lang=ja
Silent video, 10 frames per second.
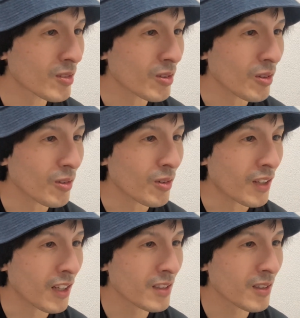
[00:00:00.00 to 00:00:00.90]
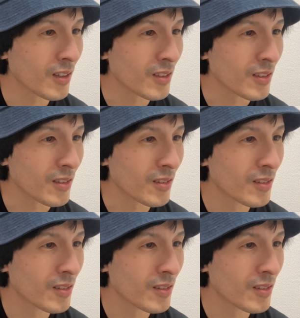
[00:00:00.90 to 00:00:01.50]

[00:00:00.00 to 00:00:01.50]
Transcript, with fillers: これなんて書いてるの？